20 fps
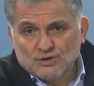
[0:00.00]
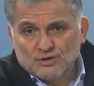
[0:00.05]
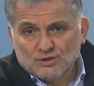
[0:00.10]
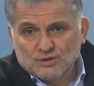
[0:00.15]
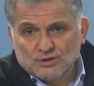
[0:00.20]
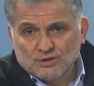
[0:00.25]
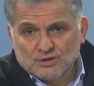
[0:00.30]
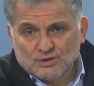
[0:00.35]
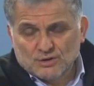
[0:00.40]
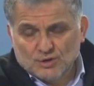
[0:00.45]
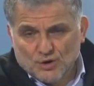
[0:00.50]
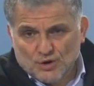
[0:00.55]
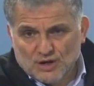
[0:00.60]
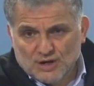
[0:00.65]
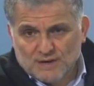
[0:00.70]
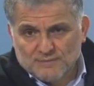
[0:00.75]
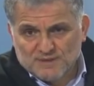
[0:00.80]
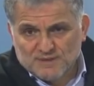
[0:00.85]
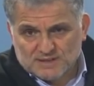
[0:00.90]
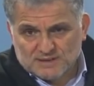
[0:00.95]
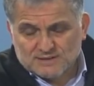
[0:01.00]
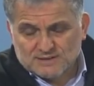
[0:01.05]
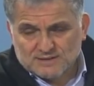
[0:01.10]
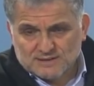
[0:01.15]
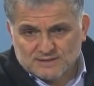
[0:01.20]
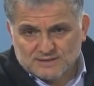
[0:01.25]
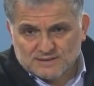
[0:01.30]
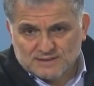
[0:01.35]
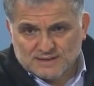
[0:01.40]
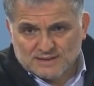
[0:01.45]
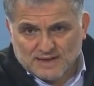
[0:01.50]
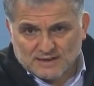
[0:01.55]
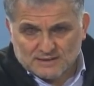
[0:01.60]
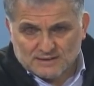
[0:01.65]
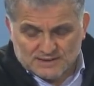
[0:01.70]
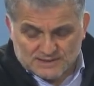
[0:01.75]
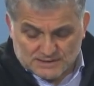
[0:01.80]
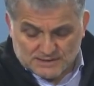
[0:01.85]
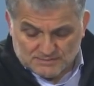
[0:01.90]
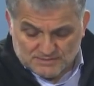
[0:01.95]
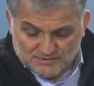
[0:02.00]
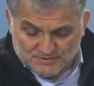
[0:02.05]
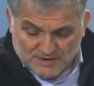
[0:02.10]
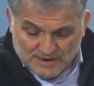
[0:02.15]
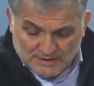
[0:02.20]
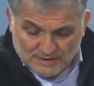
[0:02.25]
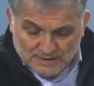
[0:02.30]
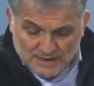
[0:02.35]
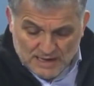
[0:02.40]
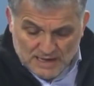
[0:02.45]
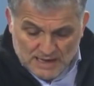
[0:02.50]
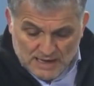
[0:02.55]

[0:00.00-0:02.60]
E, öyle bir e, yaklaşımı var.